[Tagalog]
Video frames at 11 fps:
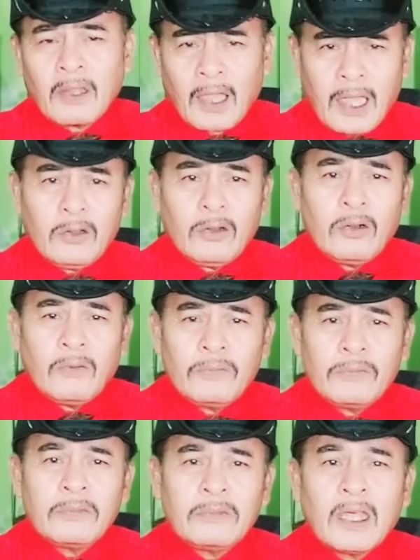Ayun,
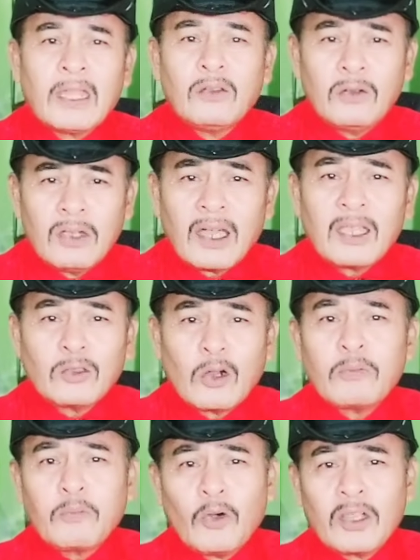nandun na kay
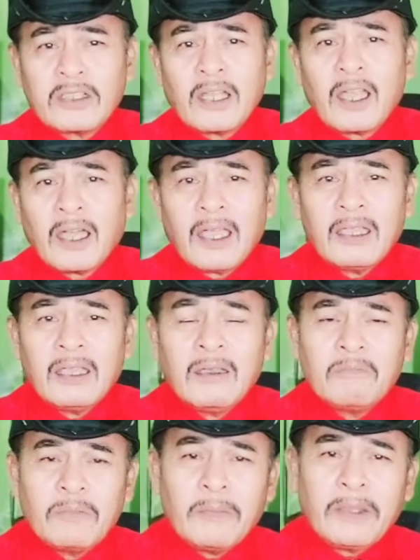Tulpo at saka kay
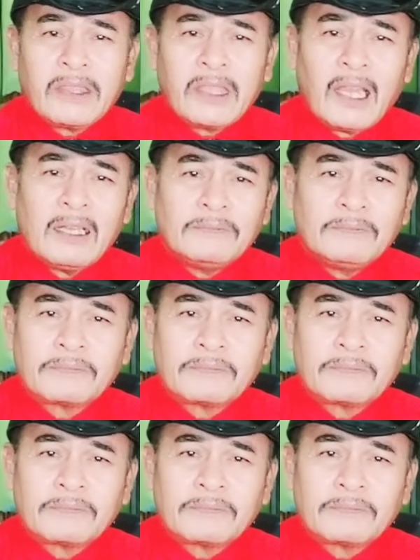Pimentel.